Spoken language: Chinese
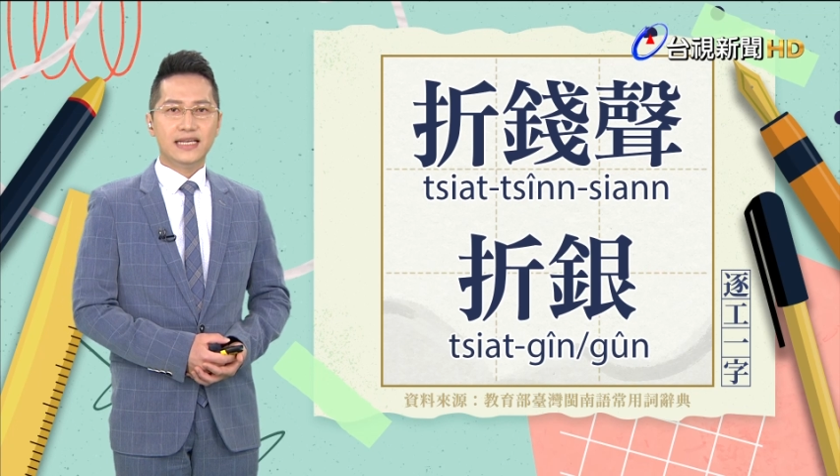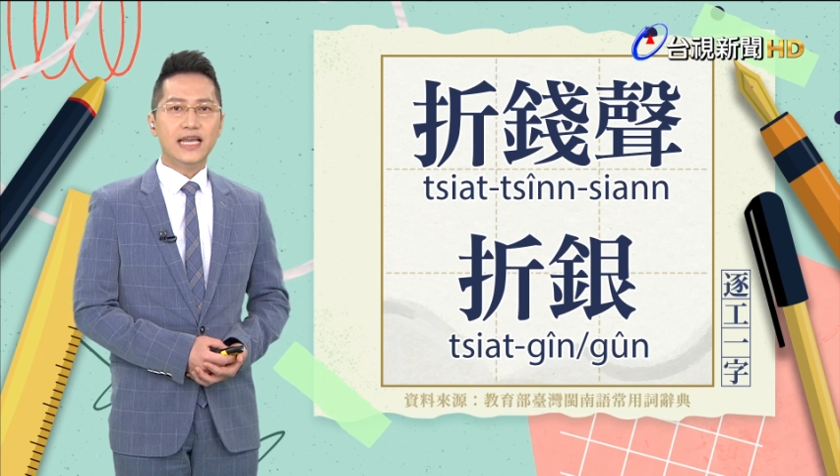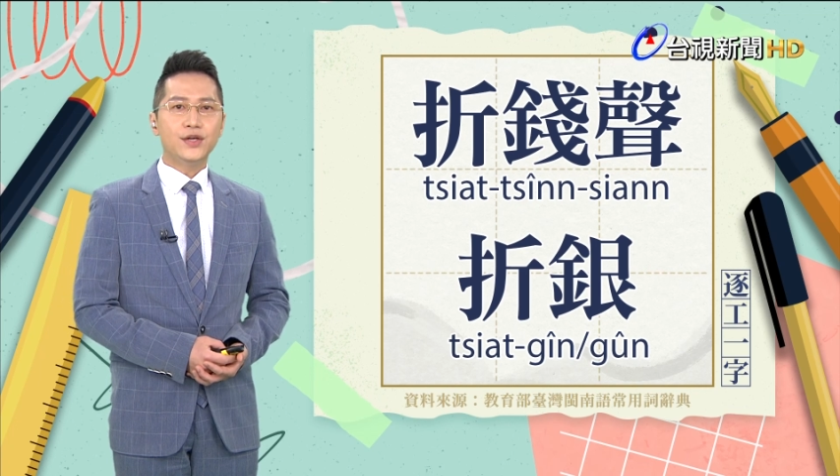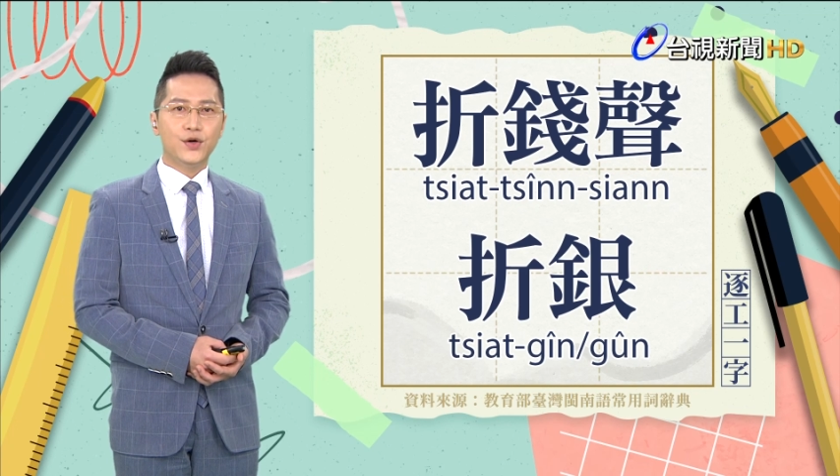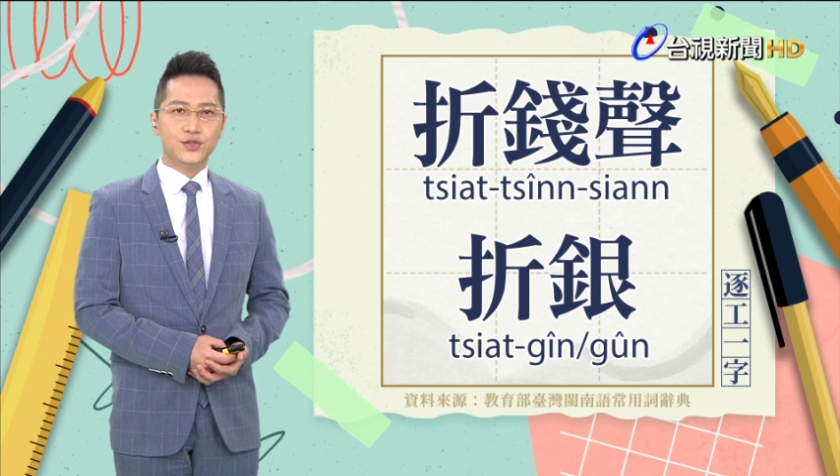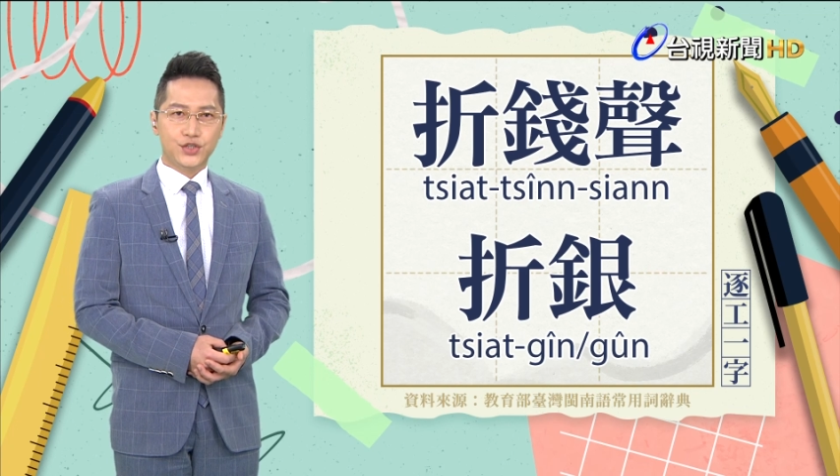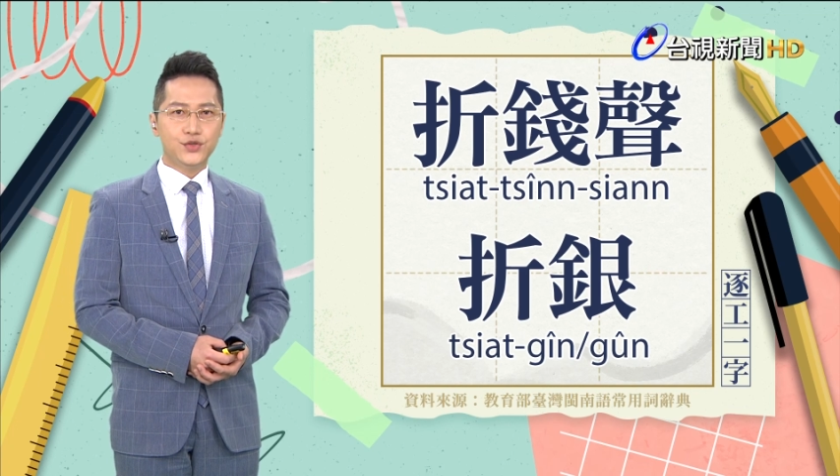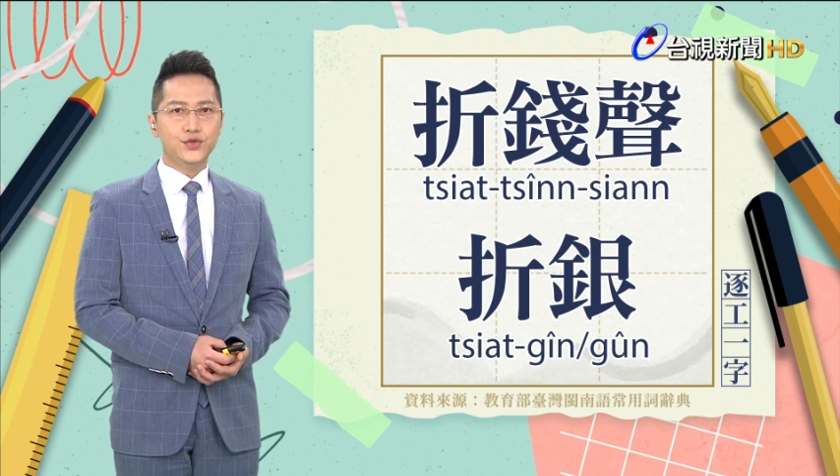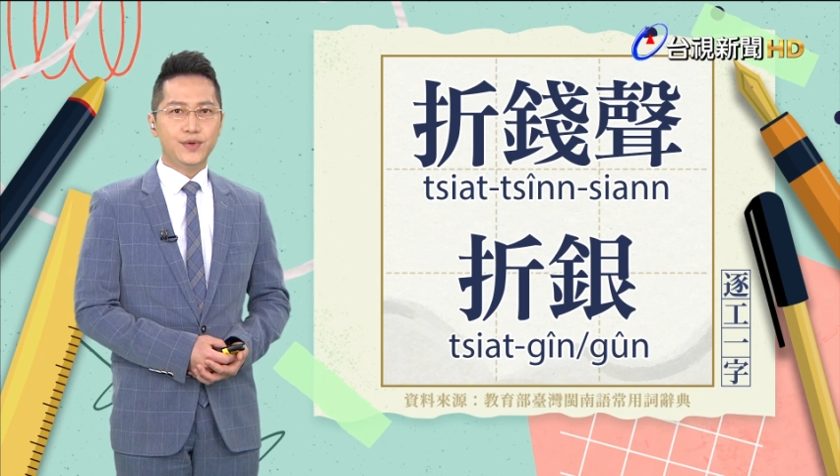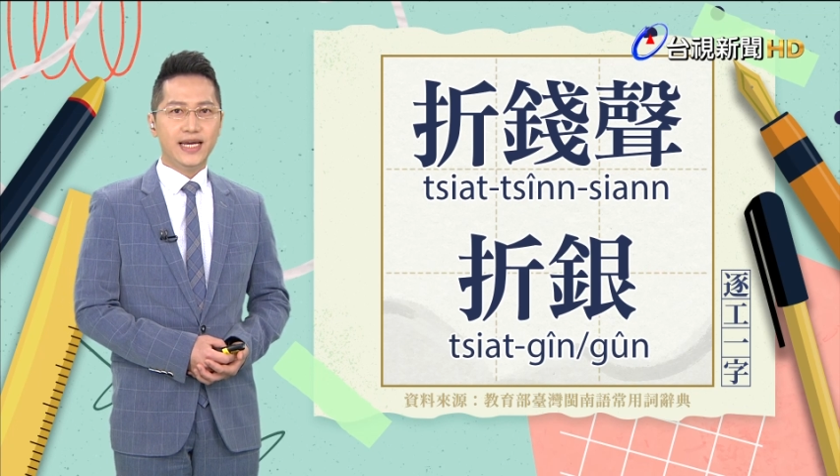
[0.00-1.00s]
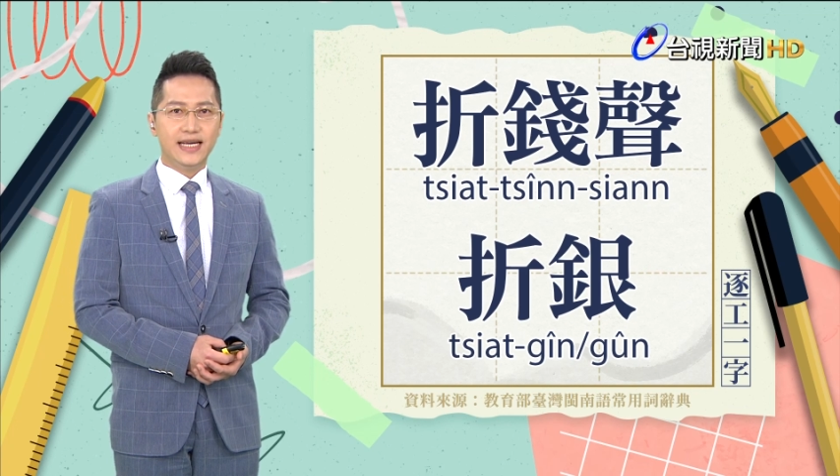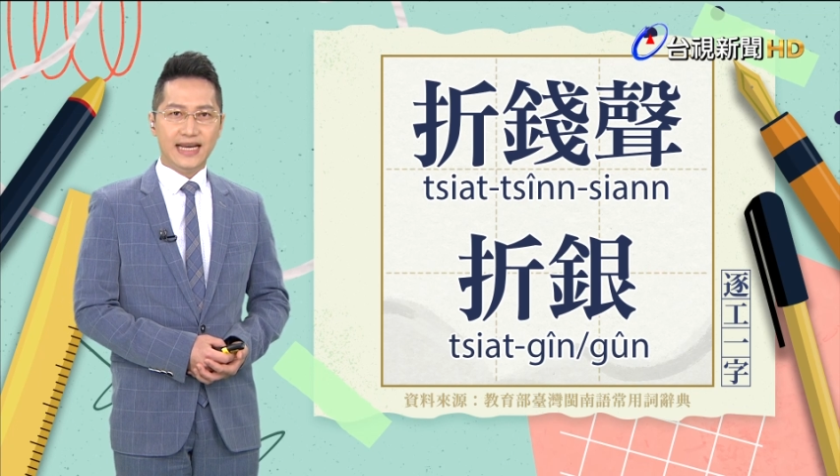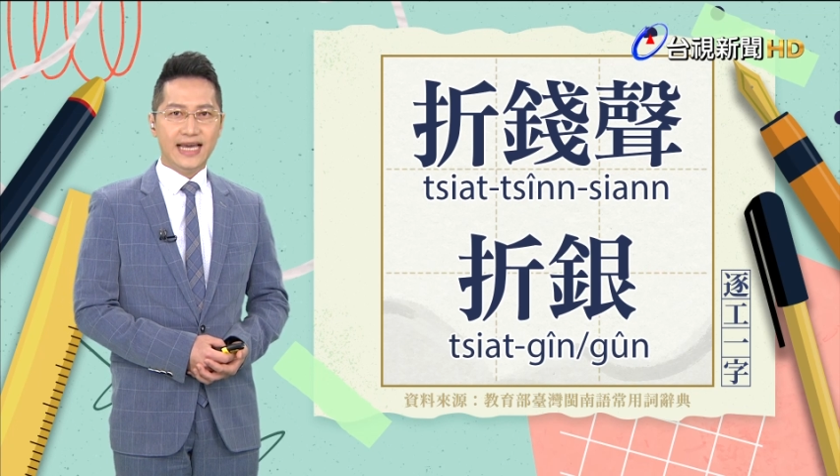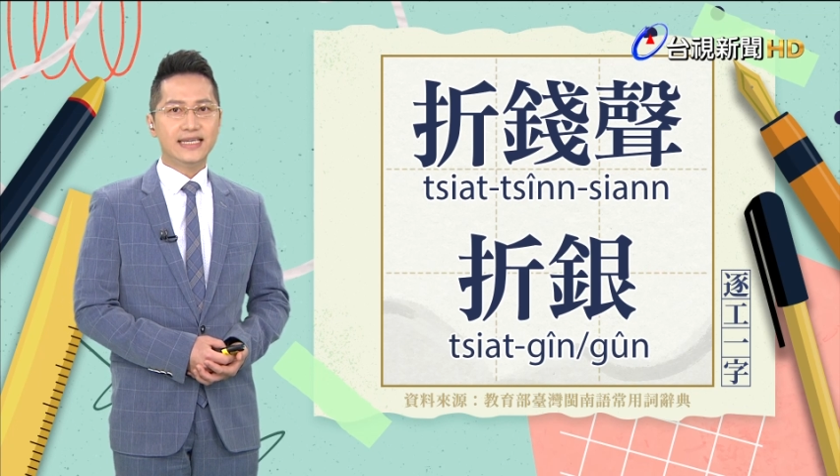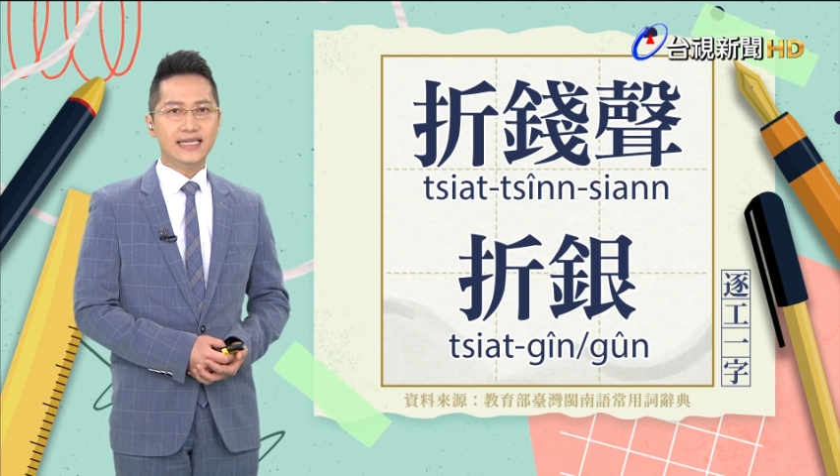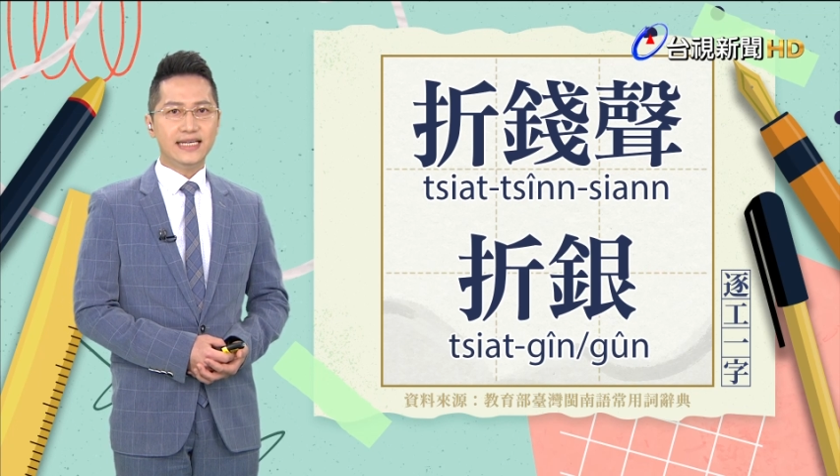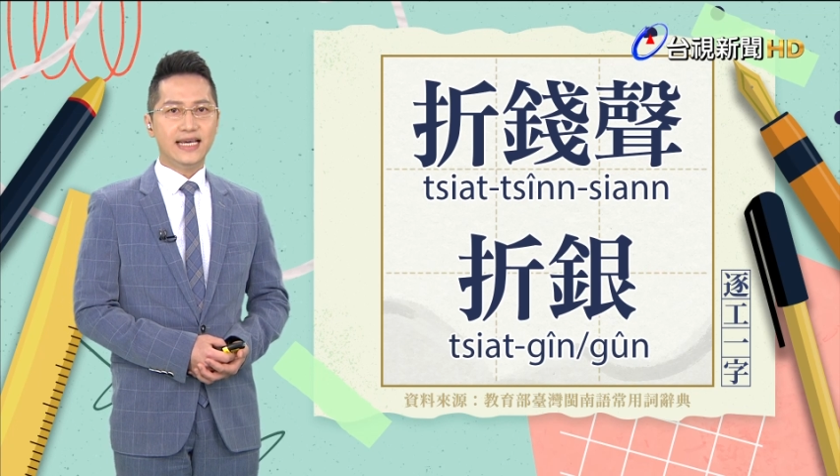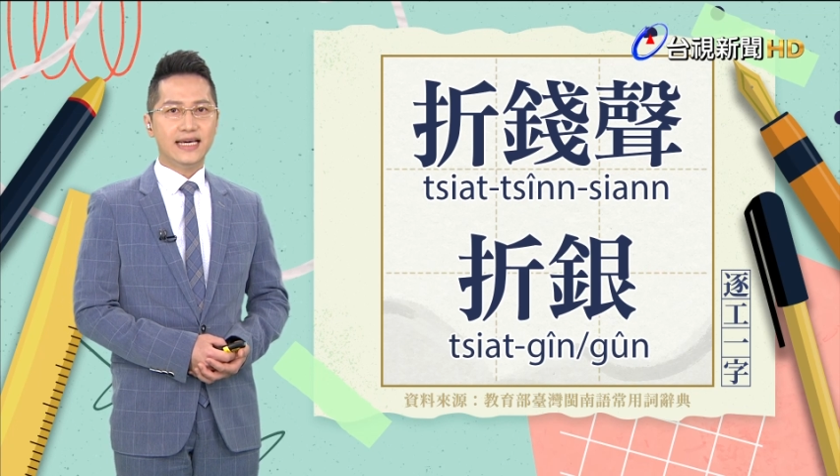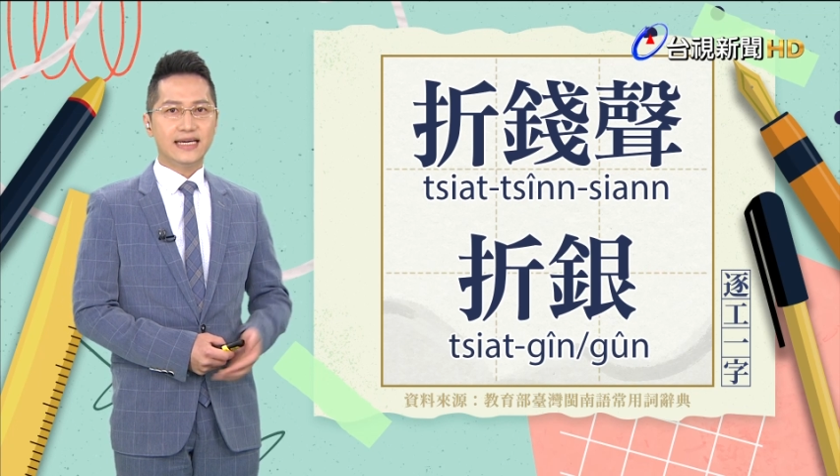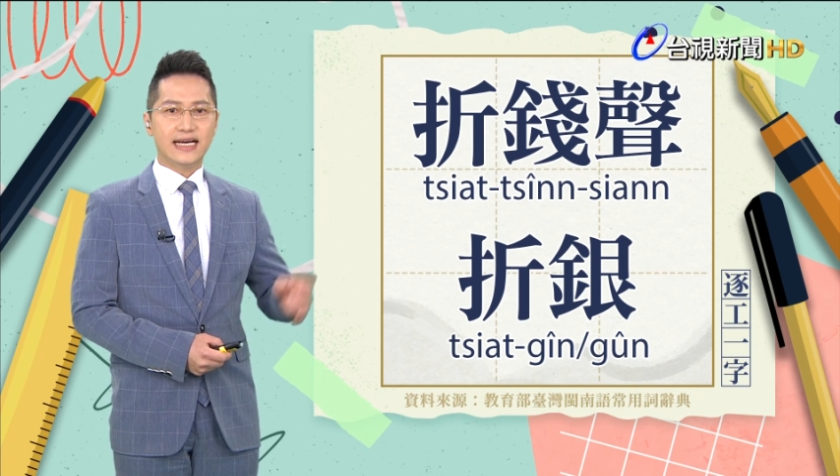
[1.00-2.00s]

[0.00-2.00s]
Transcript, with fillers: 咱用一句话来举例，